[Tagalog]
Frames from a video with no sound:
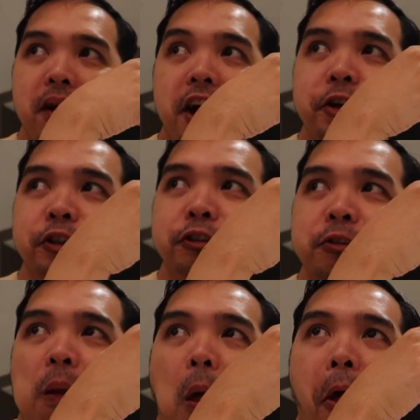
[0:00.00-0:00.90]
Maayos.
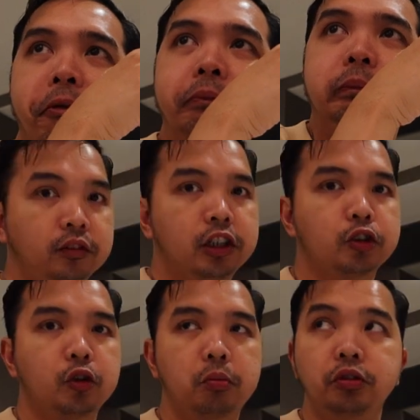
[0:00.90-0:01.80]

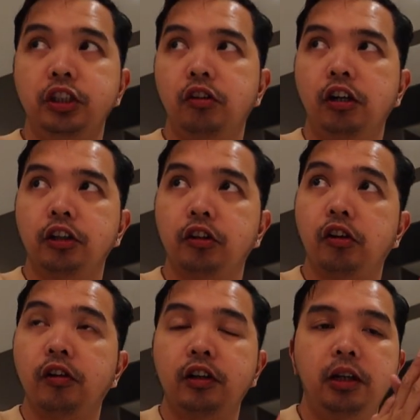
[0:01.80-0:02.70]
And so, ubusin ko lang
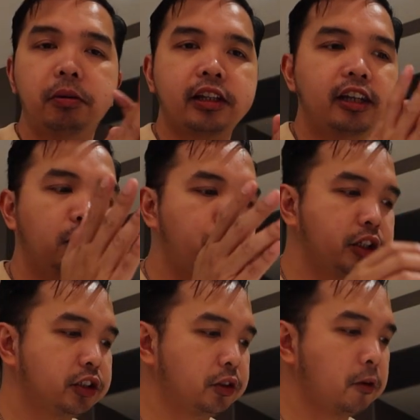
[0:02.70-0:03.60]
to. Lipat tayo ng
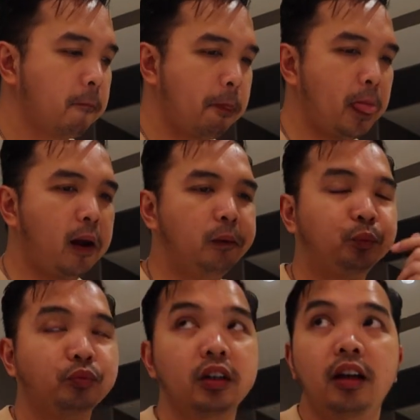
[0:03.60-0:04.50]
pwesto.
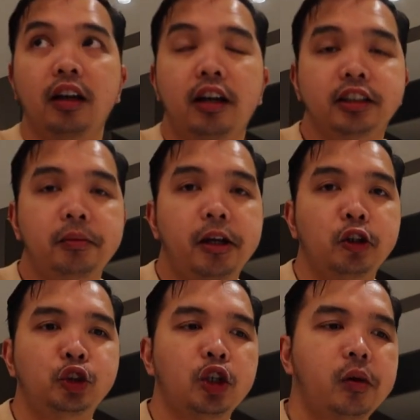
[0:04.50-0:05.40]
Kasi
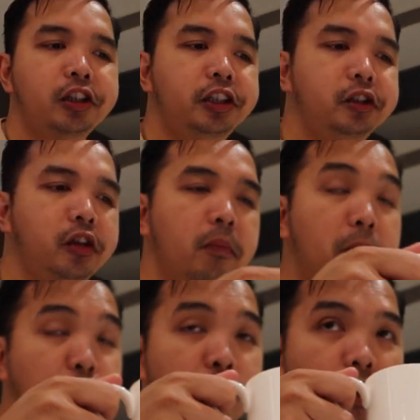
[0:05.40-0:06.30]
merong jowa dito eh.
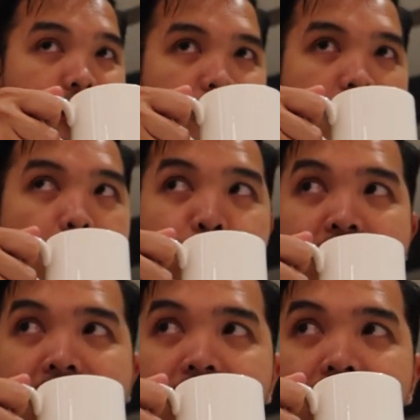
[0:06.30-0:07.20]
Magjowa sila.
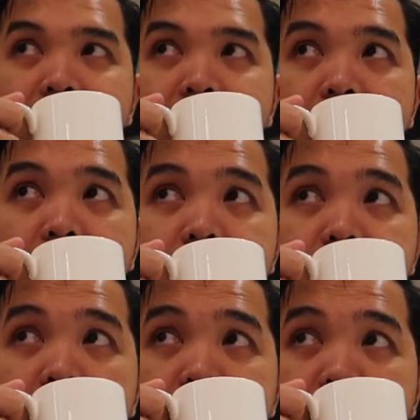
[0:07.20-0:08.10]

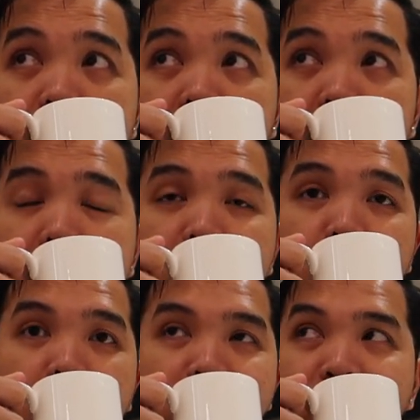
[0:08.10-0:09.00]
Nag-kiss sila sa harapan
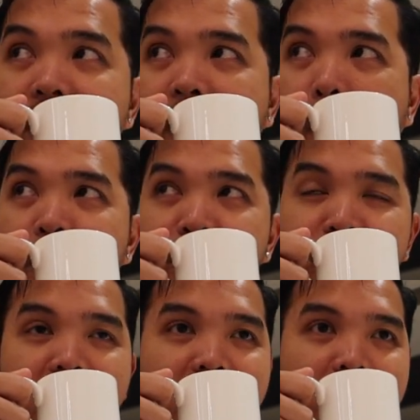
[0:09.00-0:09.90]
ko.
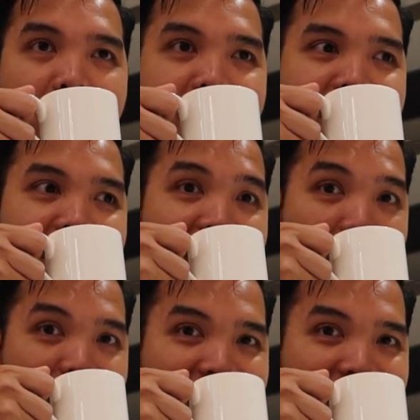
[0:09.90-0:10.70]
Beste eh.